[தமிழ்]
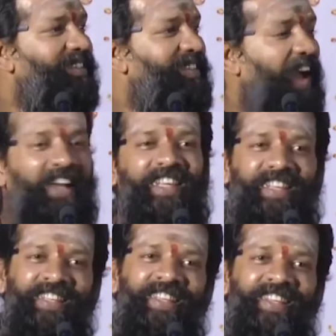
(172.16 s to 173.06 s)
தியாகி
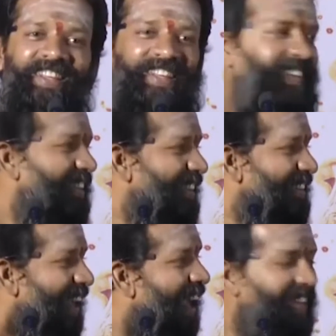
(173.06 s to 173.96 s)

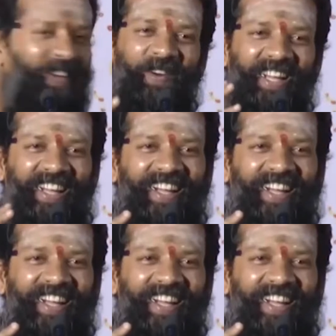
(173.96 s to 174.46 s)
தியாகியோட